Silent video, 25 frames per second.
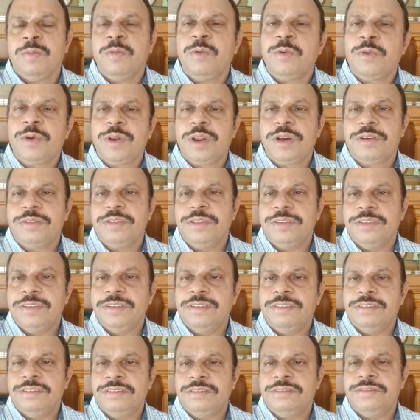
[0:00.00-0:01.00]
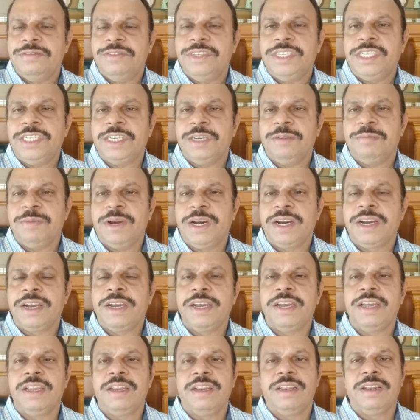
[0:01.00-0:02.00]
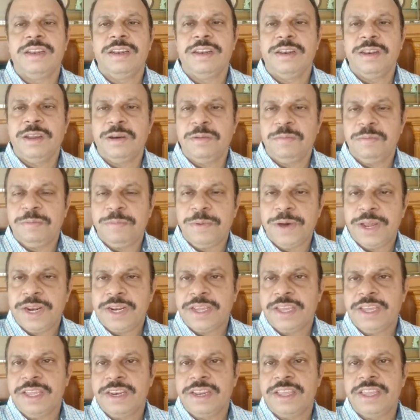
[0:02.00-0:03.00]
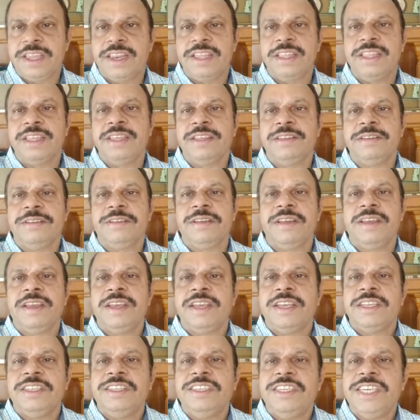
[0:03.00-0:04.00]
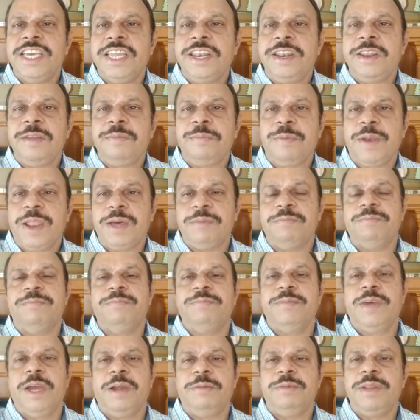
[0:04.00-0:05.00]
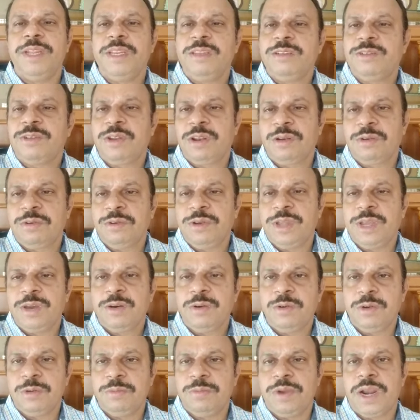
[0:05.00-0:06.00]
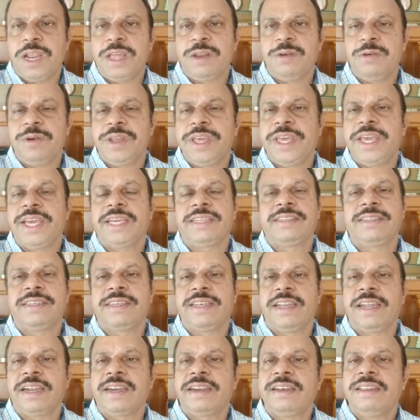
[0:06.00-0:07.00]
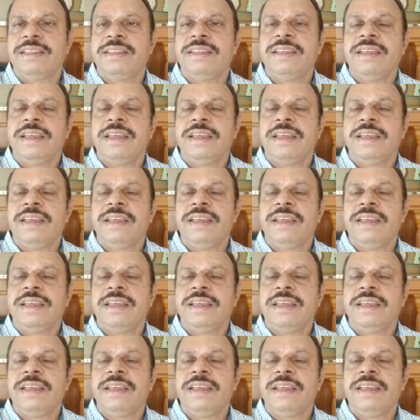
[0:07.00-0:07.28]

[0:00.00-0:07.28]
மூன்றாவது விஷயமாக நாம் பார்க்க இருக்கிறது செர்ரி பிளம் அப்படின்னு சொல்லக்கூடிய ஒரு மலருடைய எக்ஸ்ட்ராக்ட்